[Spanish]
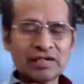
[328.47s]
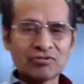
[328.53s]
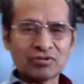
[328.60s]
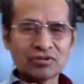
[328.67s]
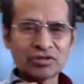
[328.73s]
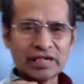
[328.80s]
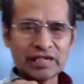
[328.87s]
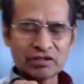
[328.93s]
al
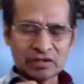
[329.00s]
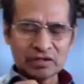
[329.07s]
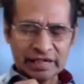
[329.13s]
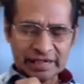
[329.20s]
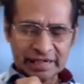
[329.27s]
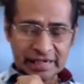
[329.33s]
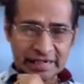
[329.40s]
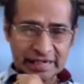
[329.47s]
contrario,
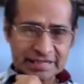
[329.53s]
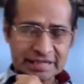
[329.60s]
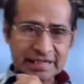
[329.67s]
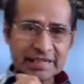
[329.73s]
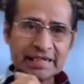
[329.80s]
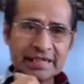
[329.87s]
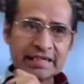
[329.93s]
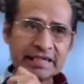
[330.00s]
Ángeles.
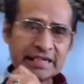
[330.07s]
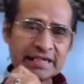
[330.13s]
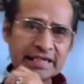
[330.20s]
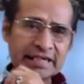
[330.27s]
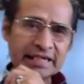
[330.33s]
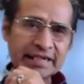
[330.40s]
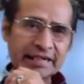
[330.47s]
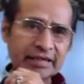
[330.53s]

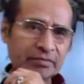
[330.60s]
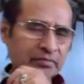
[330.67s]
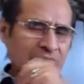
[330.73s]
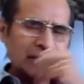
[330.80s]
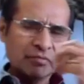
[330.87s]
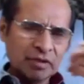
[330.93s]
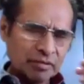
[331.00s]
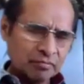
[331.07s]
Y
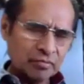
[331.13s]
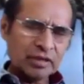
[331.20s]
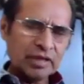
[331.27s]
mm,